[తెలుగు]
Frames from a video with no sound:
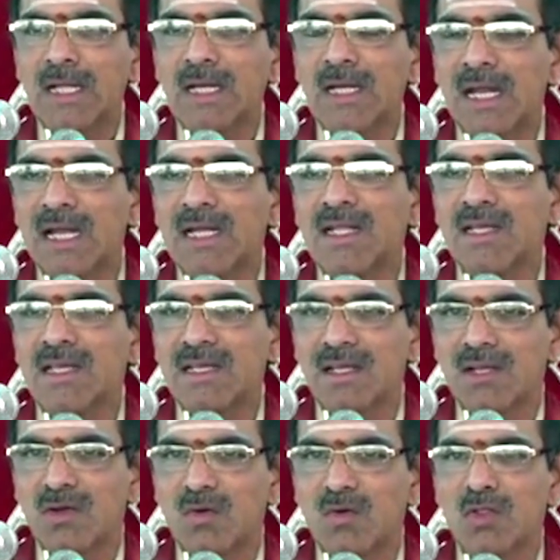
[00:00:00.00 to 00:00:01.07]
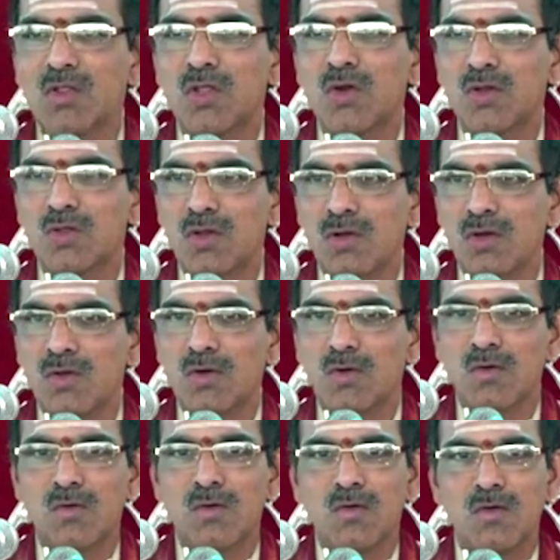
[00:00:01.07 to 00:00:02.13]
నేటికి కొద్ది రోజులలో
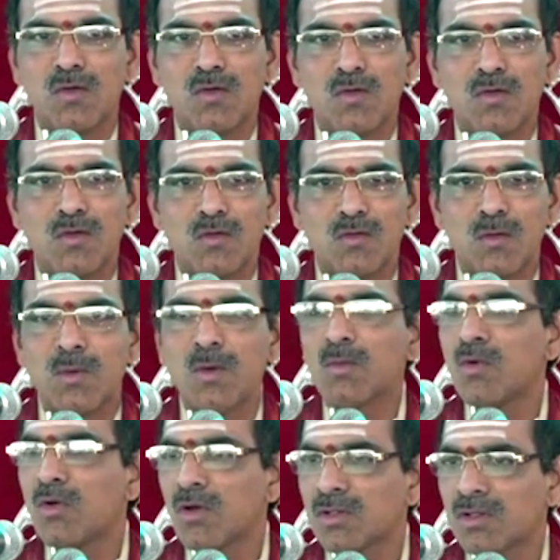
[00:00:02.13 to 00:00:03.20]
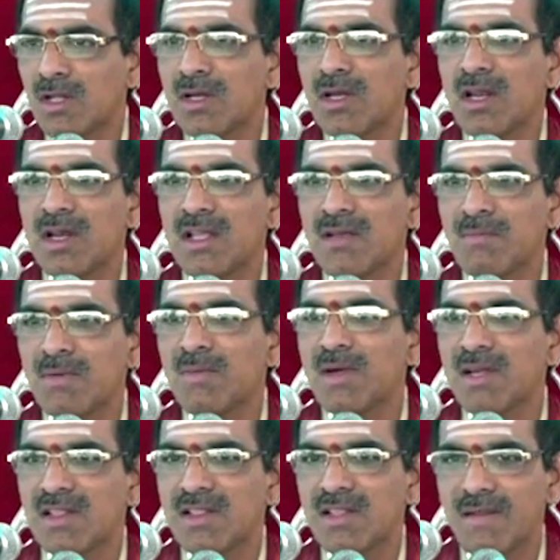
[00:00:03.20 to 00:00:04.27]
శుభముహూర్తం
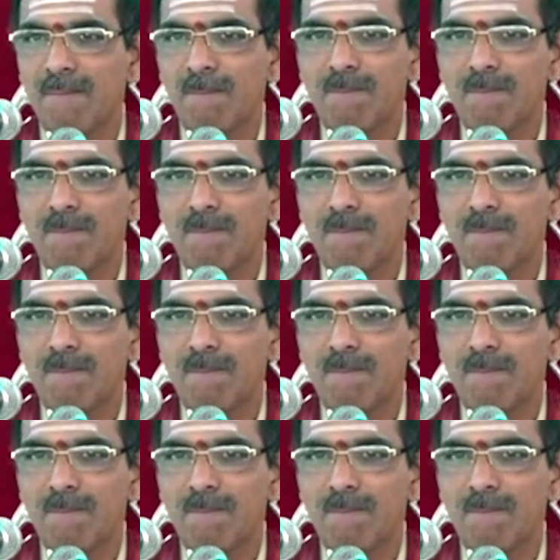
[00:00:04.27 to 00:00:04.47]
నిర్ణయింపబడింది